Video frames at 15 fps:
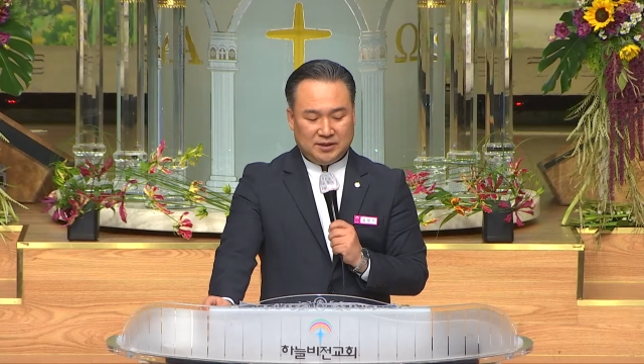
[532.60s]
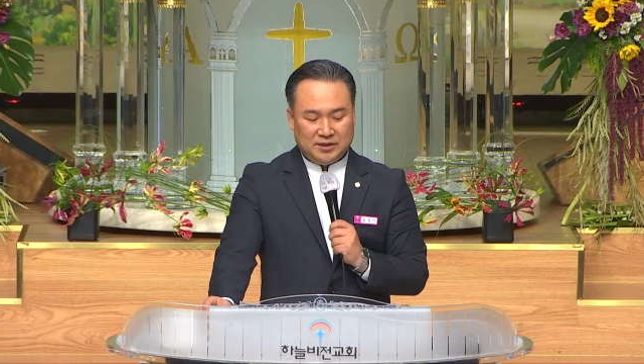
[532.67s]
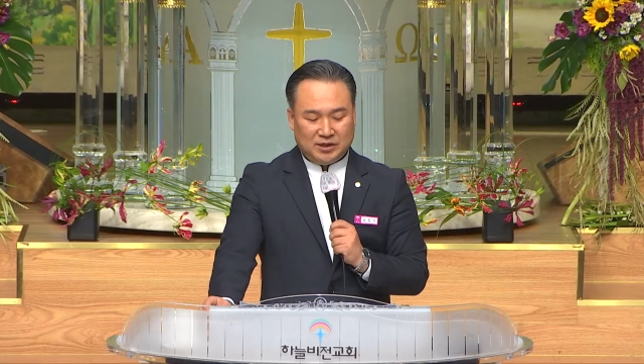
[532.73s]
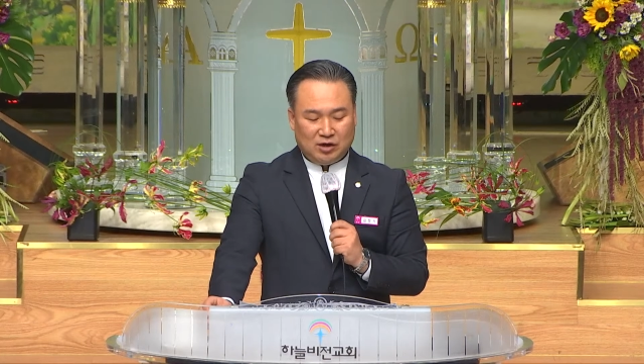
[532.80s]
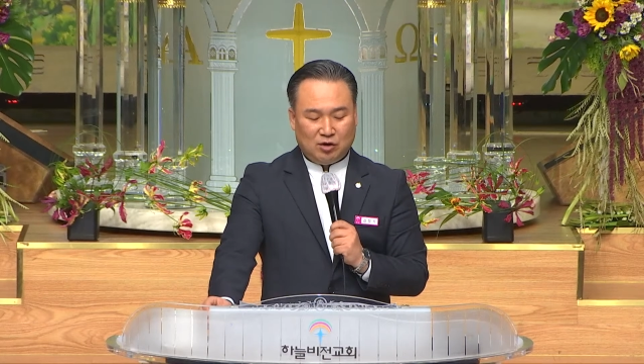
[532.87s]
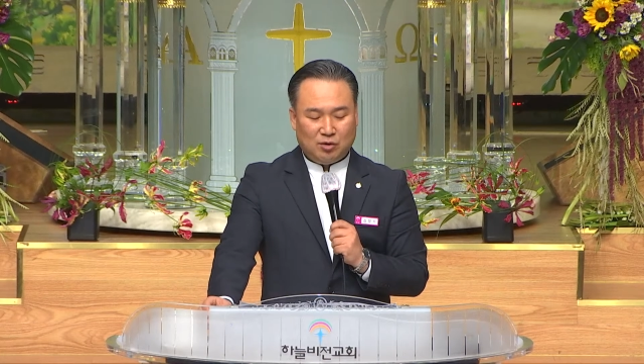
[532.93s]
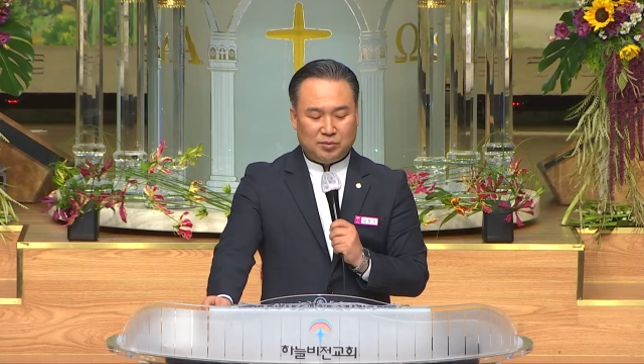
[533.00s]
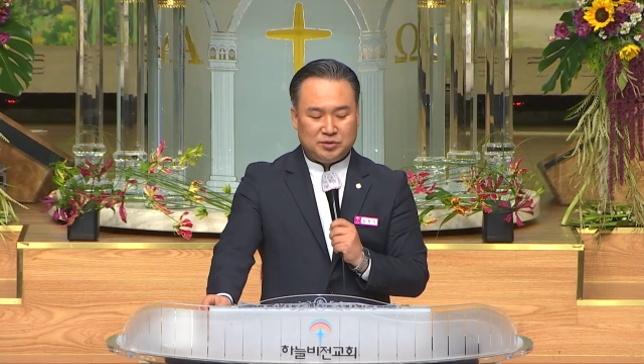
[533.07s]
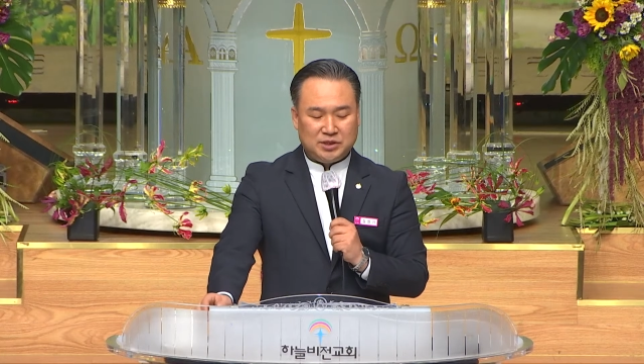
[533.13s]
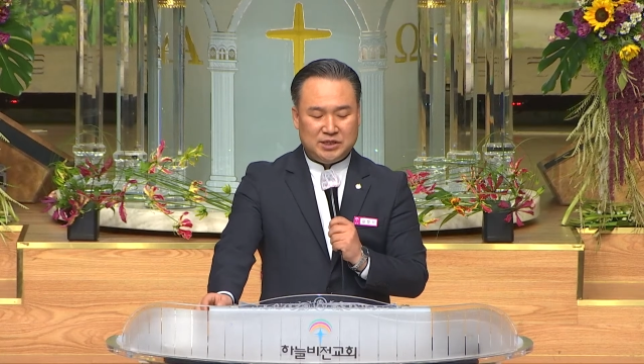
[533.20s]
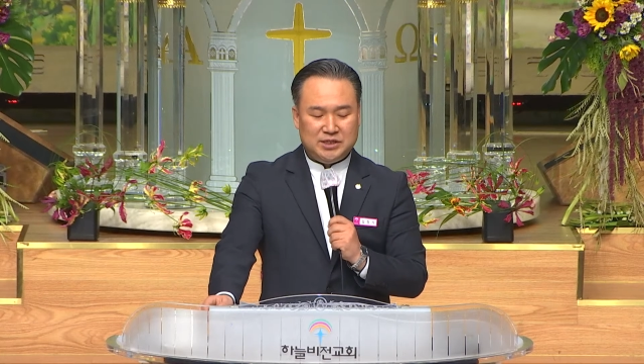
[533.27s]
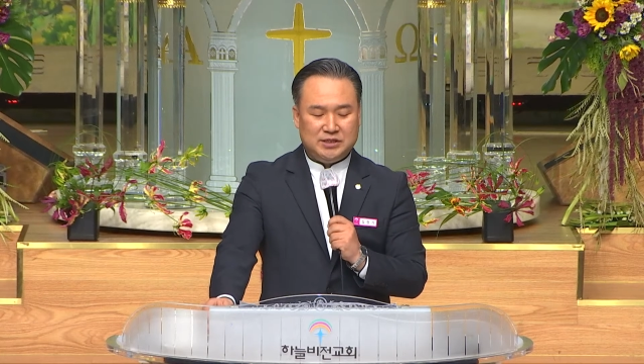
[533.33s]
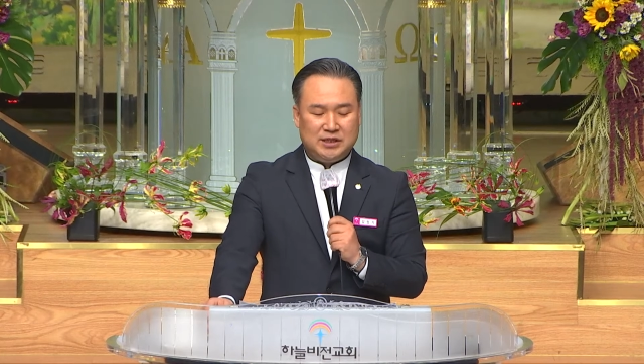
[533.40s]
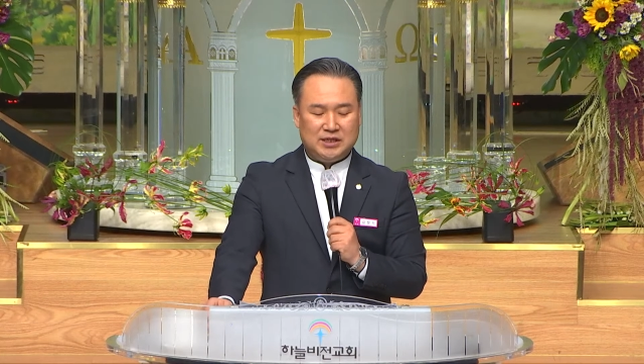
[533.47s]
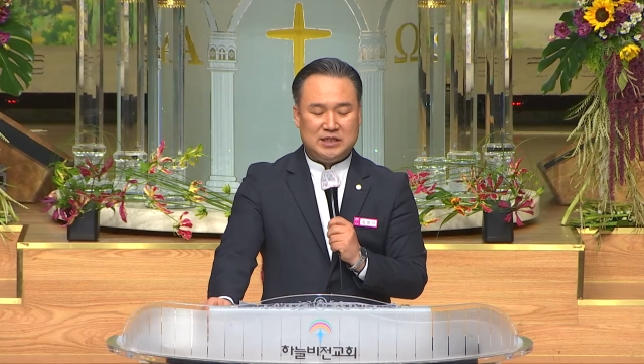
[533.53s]
야고서
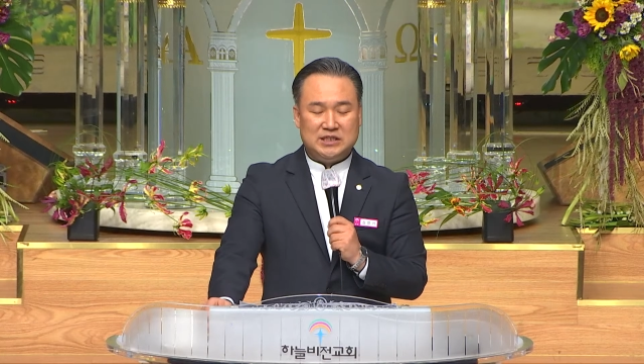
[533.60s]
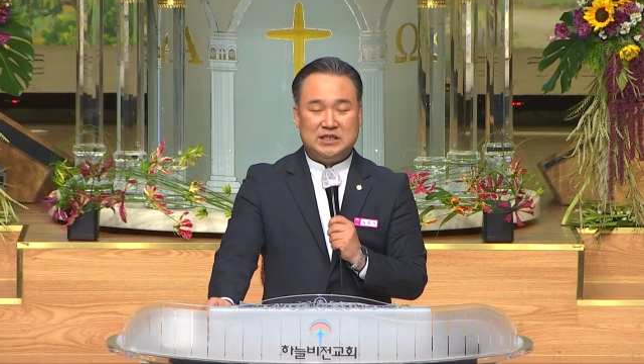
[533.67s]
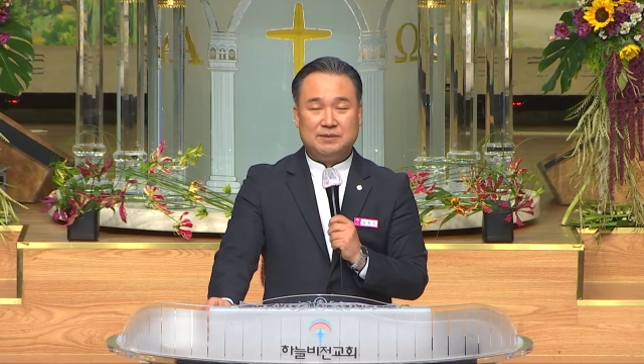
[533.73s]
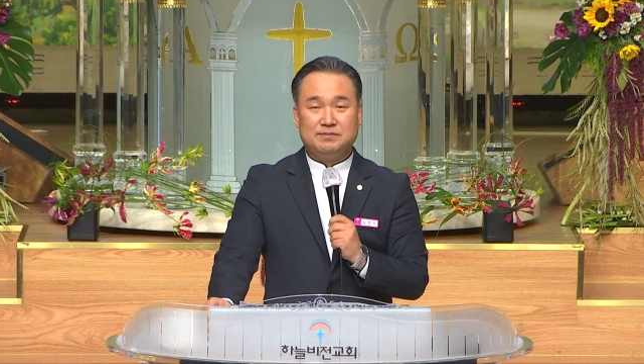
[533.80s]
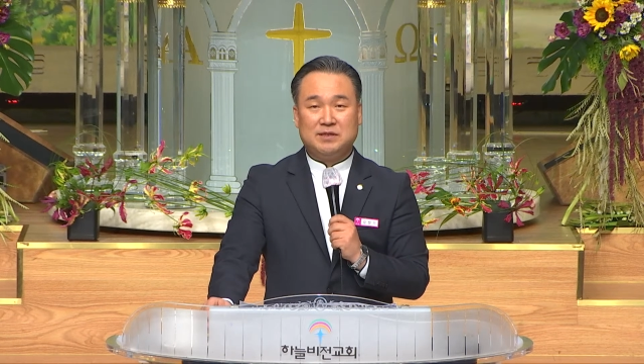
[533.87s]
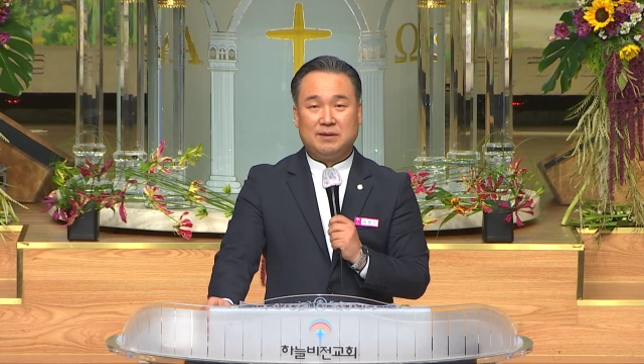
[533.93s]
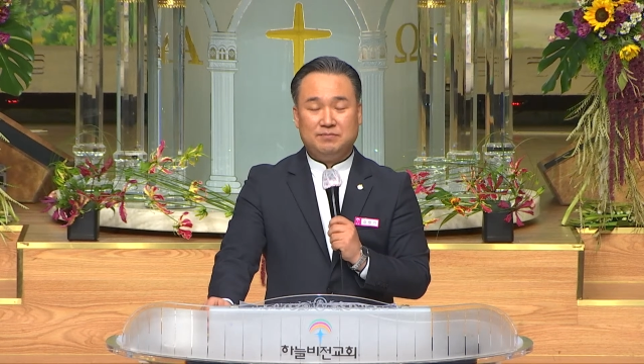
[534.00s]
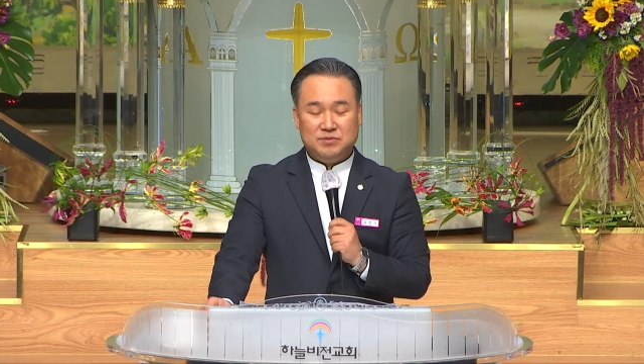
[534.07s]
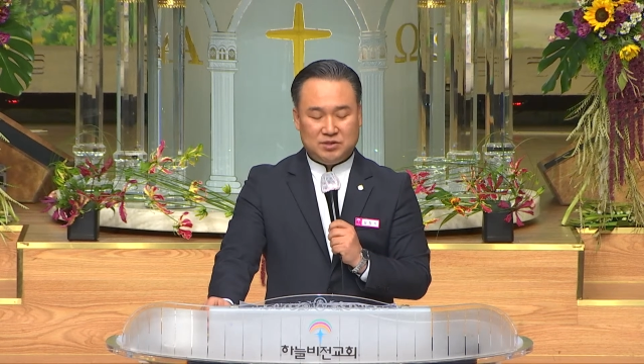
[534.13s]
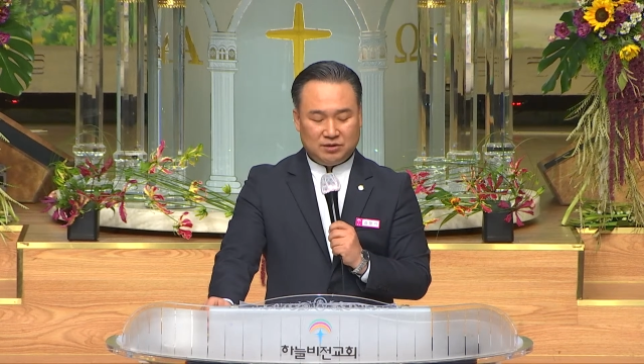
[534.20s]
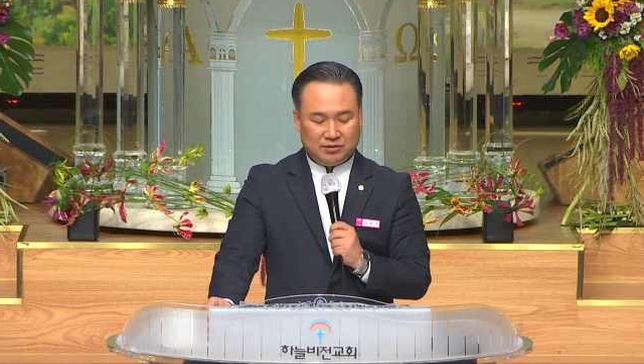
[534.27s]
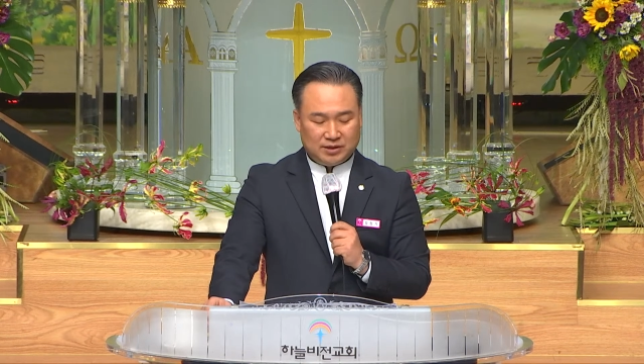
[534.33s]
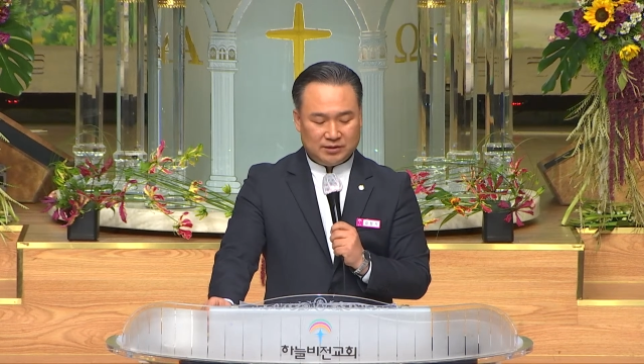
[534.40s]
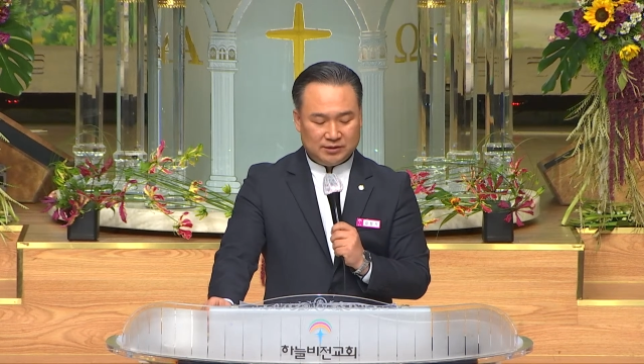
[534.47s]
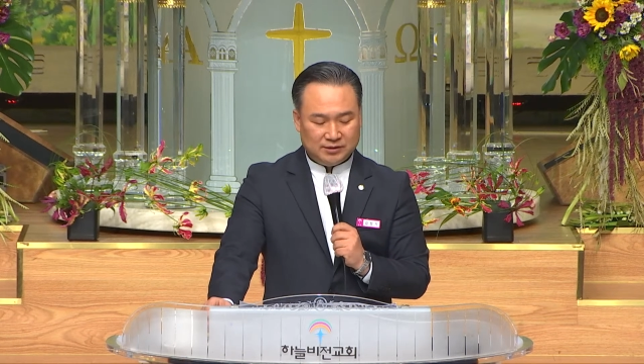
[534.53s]
2장
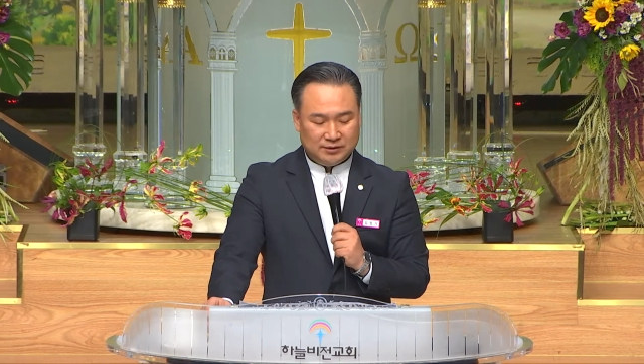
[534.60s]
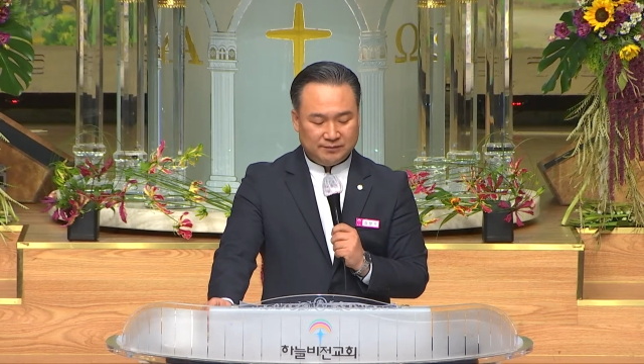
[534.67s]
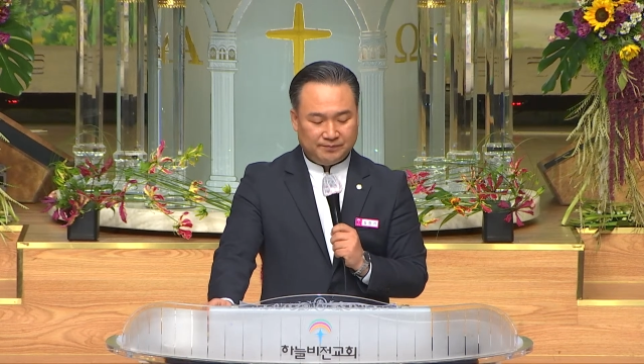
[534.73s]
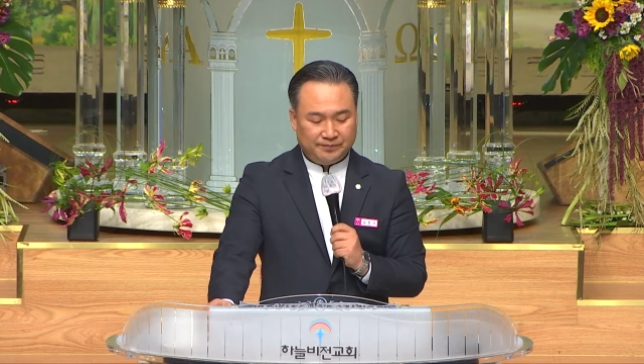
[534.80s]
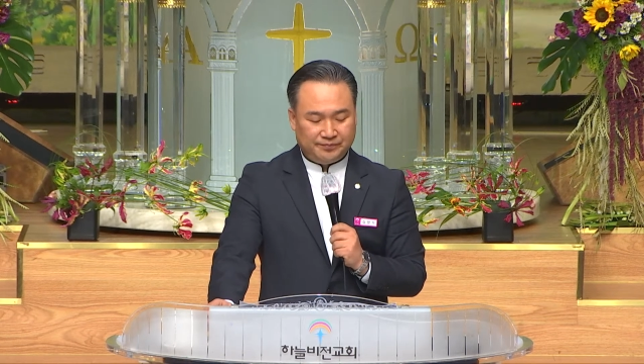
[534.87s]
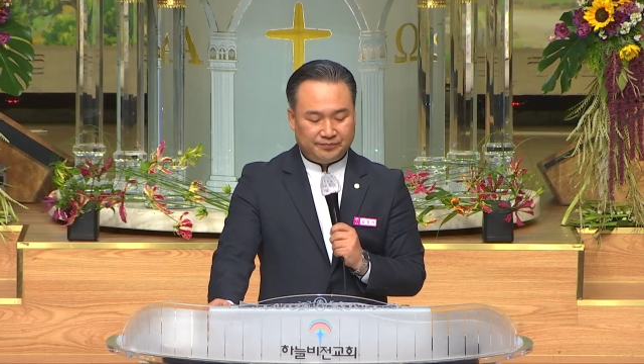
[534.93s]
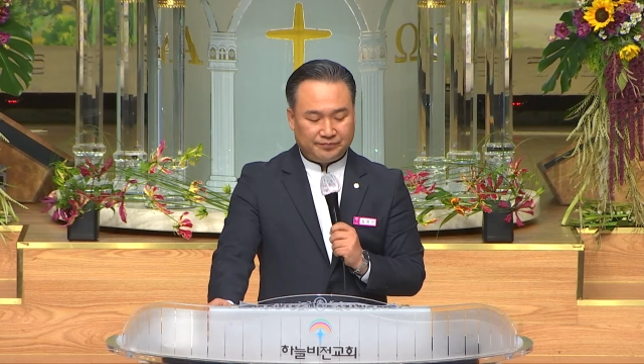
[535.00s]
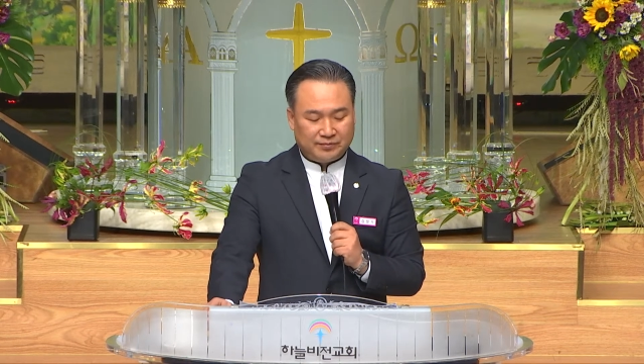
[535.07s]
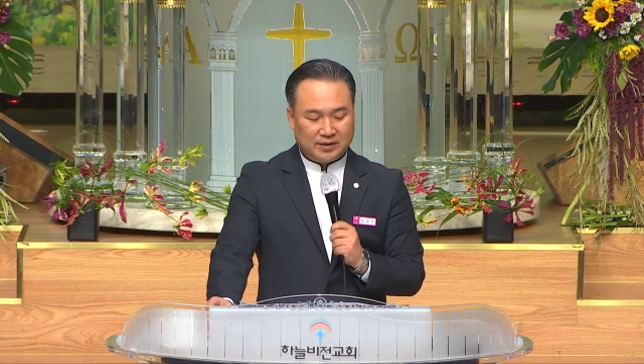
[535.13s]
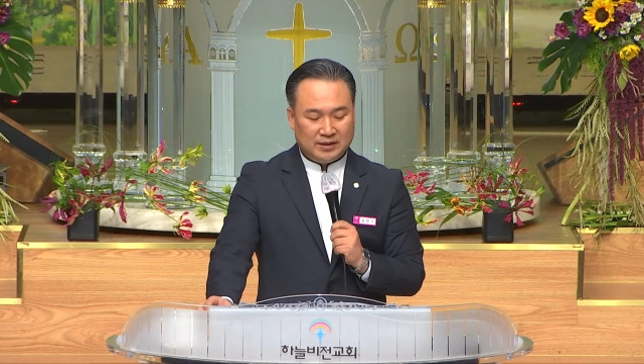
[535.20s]
23절에는